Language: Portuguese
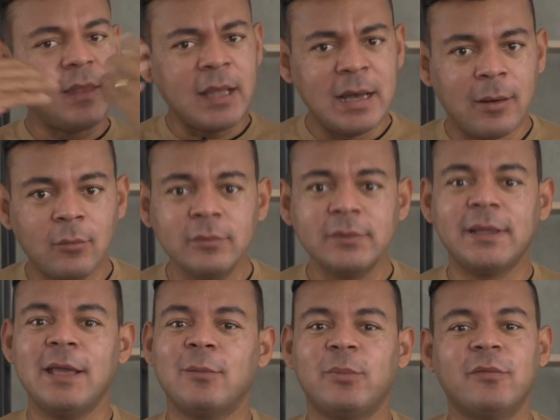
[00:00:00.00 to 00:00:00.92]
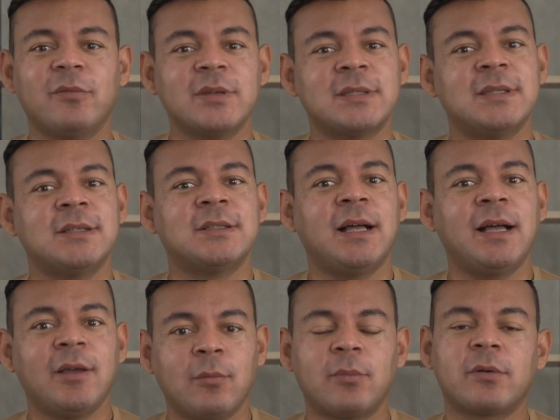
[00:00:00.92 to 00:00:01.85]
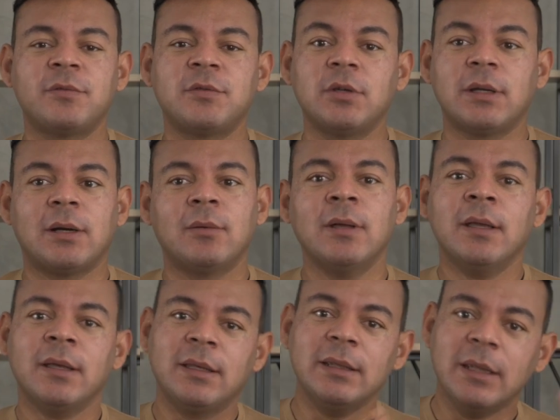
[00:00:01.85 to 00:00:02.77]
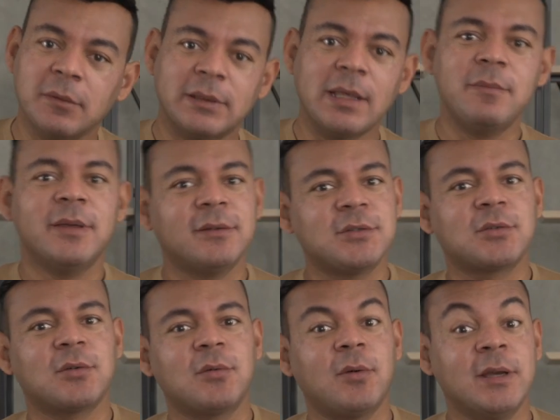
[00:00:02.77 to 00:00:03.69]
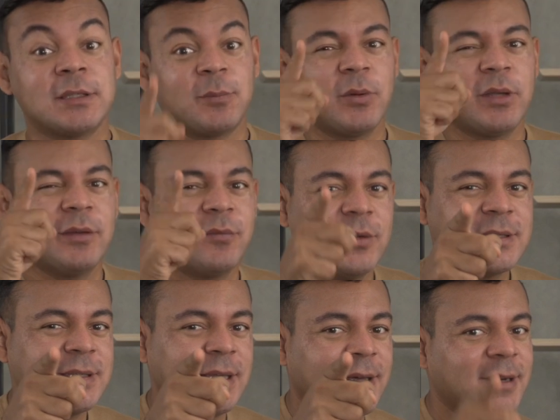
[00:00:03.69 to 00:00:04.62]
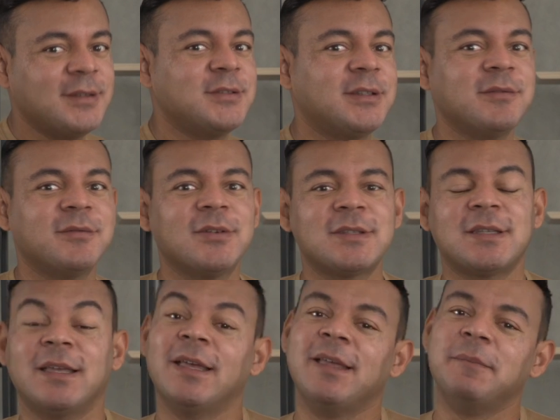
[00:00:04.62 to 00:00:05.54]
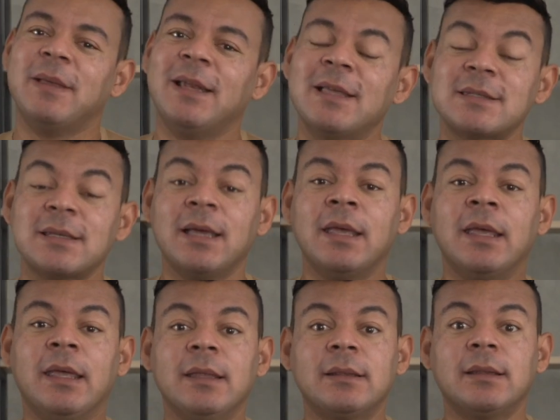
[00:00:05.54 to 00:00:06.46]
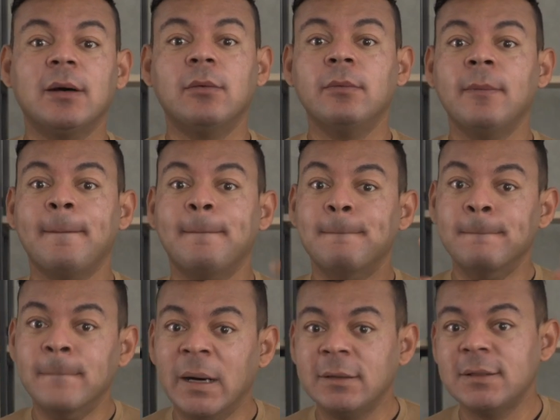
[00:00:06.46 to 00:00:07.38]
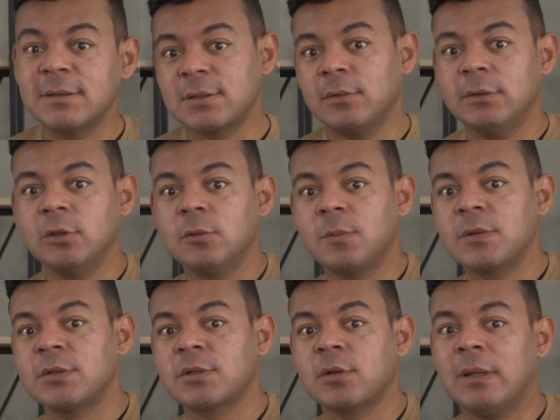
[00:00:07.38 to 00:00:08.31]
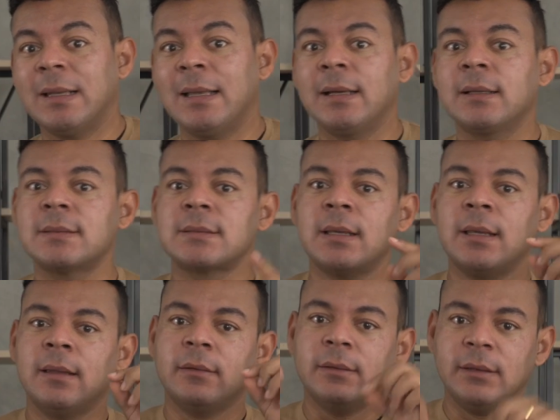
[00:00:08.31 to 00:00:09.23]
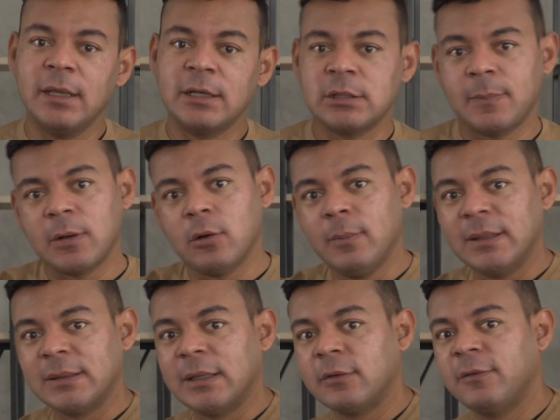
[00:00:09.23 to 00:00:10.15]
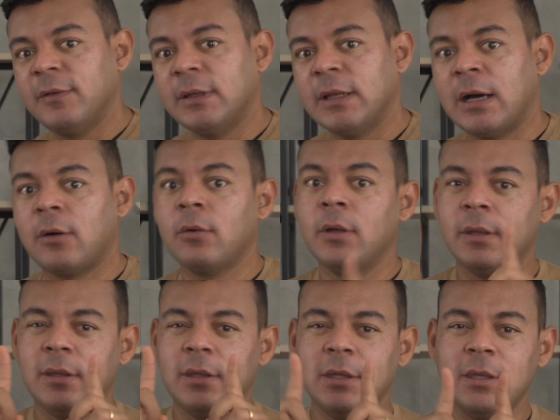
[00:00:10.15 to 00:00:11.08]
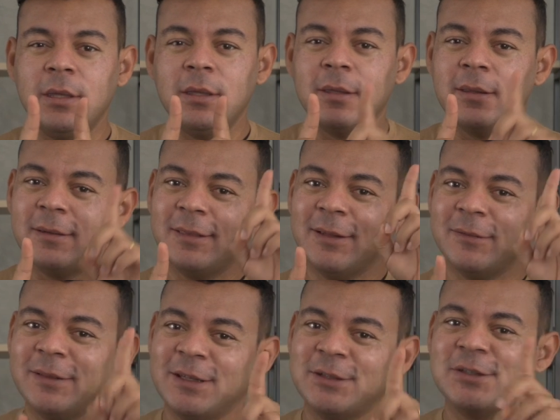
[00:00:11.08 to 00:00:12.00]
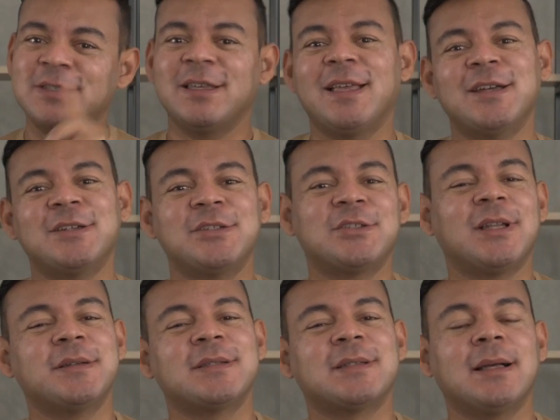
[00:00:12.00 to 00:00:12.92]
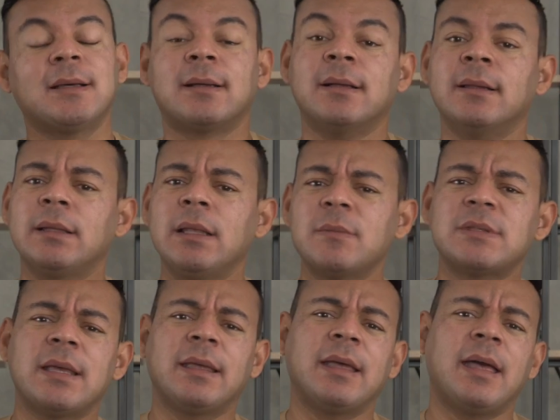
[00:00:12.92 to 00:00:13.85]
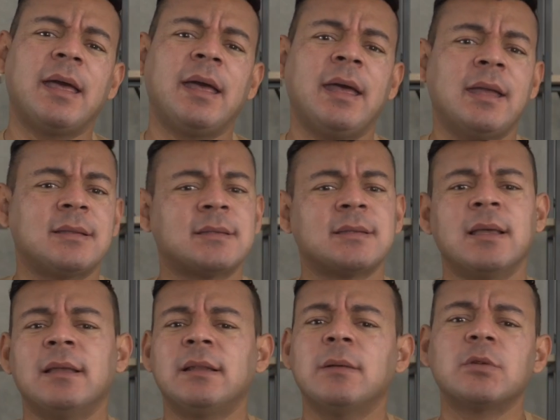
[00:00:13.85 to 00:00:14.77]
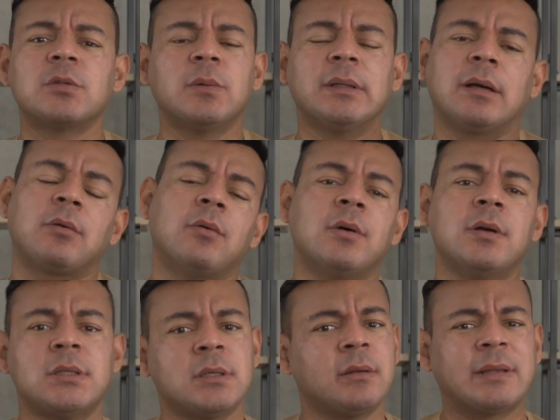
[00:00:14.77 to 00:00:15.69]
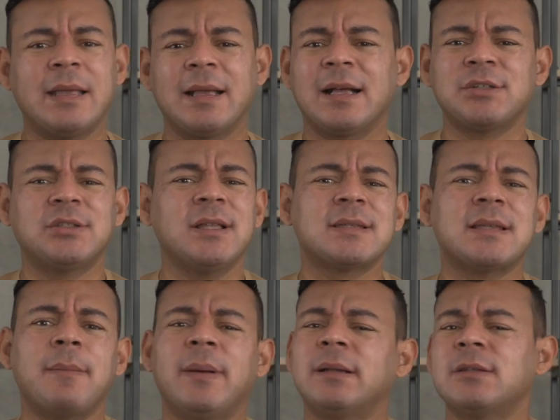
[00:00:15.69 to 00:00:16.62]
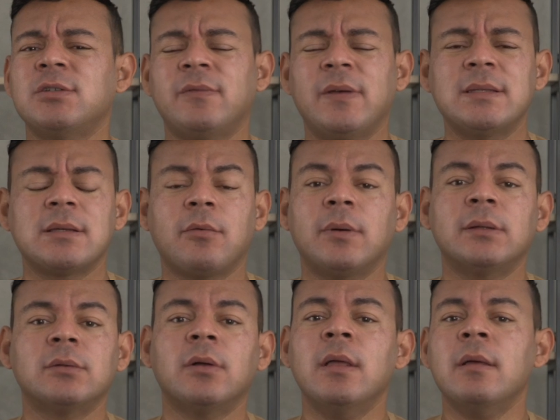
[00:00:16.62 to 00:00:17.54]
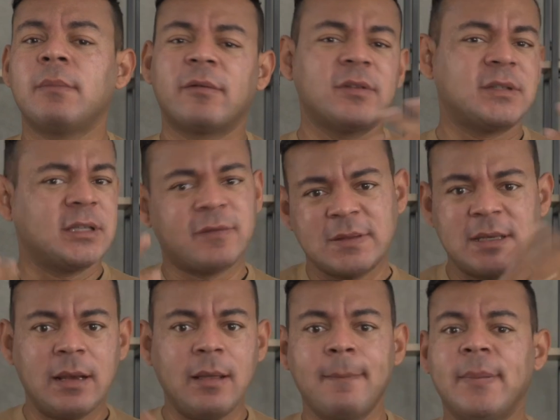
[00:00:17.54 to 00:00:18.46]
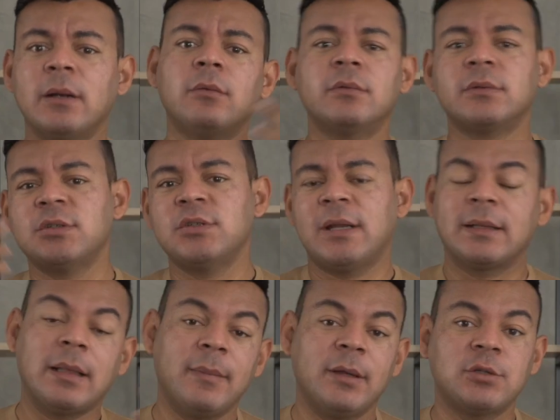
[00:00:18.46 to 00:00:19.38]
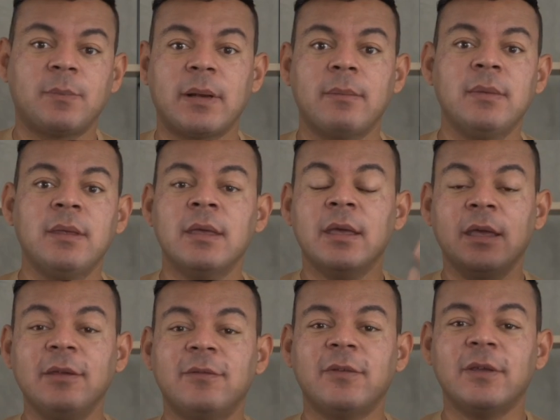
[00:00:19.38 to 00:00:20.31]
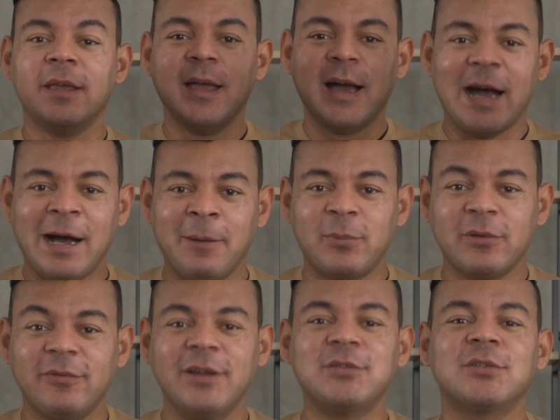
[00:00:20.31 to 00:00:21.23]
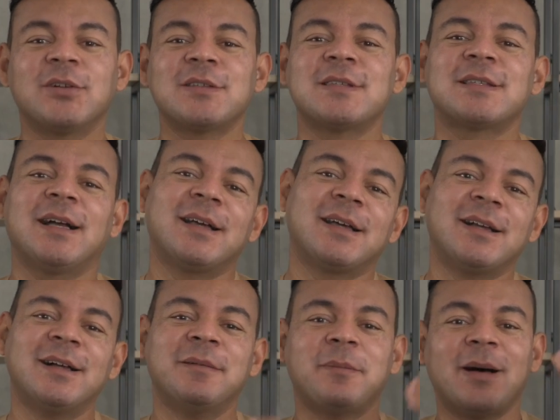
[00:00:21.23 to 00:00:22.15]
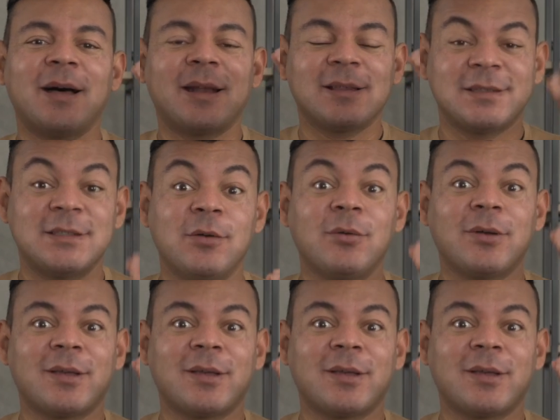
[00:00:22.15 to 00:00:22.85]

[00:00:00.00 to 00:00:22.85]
há um tempo você já é um profissional que não tem medo de concorrência porque você acredita em você, beleza? Então, manda esse conteúdo para os seus colegas, deixa para comentar no final e não deixa de seguir a gente lá no Instagram. Temos enquetes, temos muita coisa, tem caixinhas abertas de vez em quando para vocês fazerem perguntas diretamente para mim. Enfim, aproveite o nosso Instagram para seu